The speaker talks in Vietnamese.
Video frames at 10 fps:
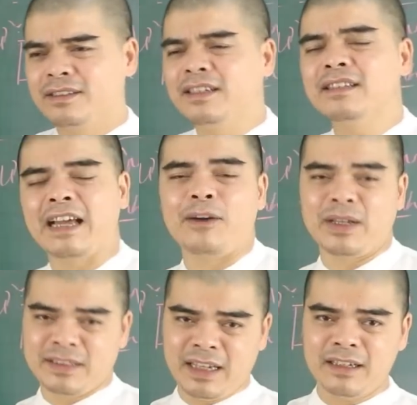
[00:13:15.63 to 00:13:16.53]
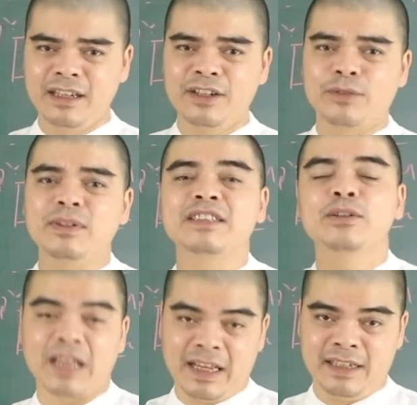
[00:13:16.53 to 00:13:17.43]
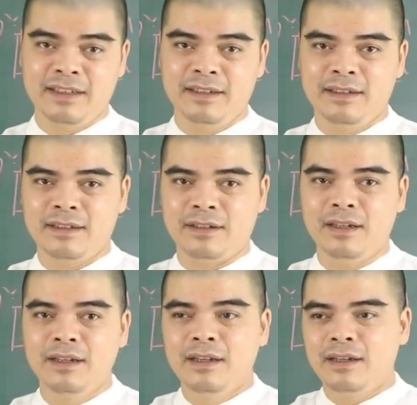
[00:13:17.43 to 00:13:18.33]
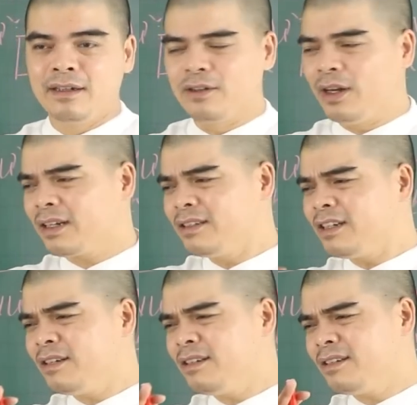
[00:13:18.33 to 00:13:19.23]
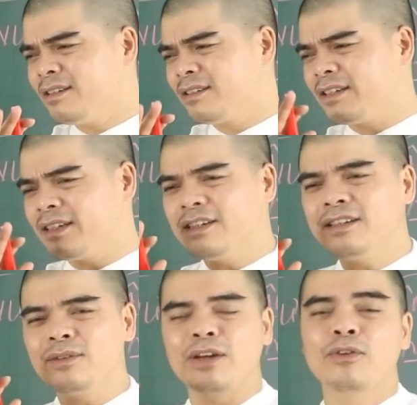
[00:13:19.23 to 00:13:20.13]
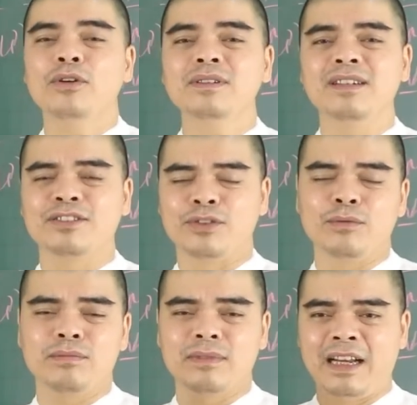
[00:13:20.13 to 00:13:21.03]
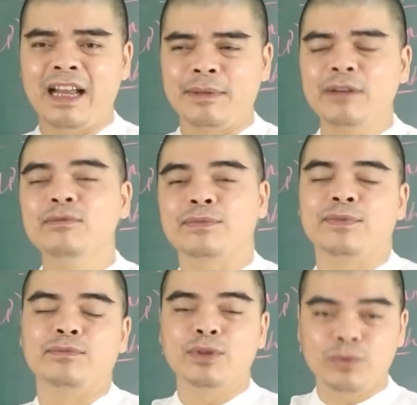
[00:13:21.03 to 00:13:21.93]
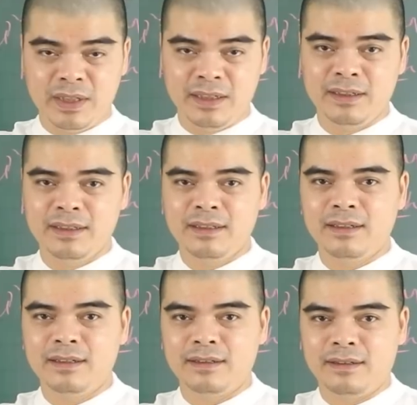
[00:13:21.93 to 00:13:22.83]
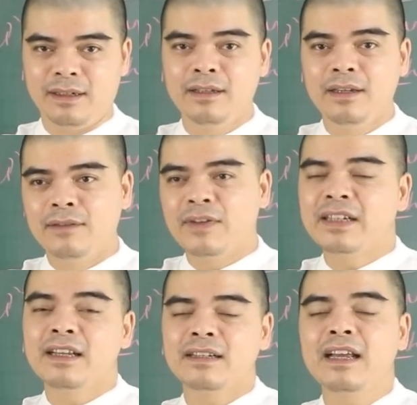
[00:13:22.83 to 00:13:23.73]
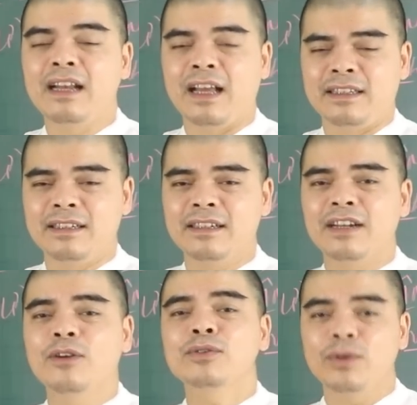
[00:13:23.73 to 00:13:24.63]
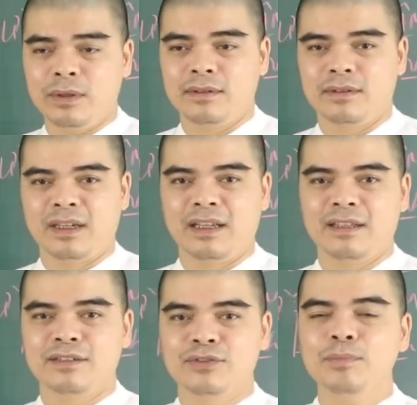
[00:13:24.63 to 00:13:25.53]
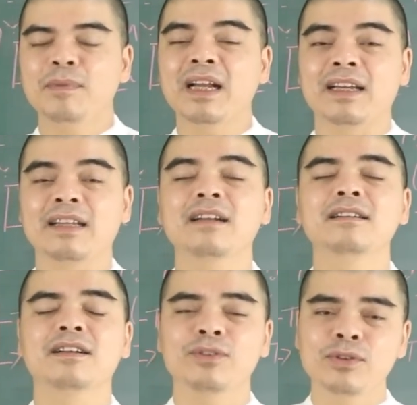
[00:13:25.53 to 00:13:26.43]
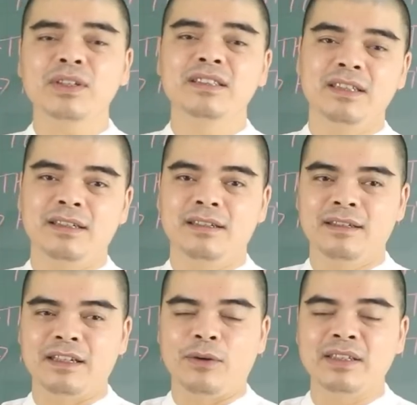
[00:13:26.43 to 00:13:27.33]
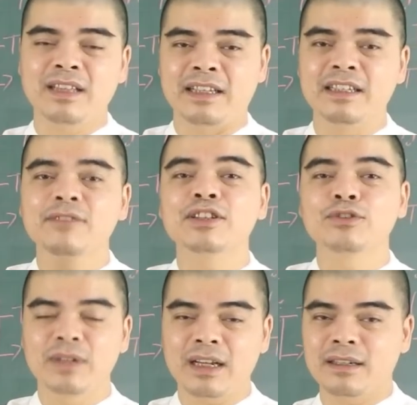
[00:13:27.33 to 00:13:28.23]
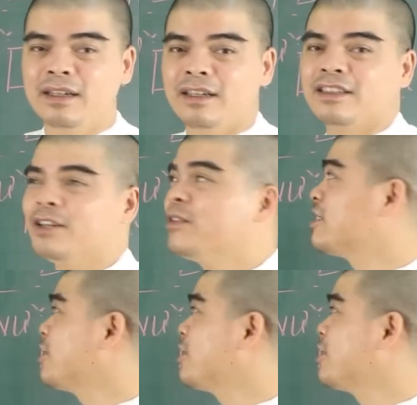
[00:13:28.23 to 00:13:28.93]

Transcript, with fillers: kỵ tà hóa sát cũng như là chiêu tài. Đó là những cái loại gỗ được sử dụng để làm các vật phẩm phong thủy. Đó. Vậy nên đây là những cái gỗ tốt để giúp mang lại cái năng lượng tốt cho anh chị, để hóa giải những vận xung khắc, những cái vận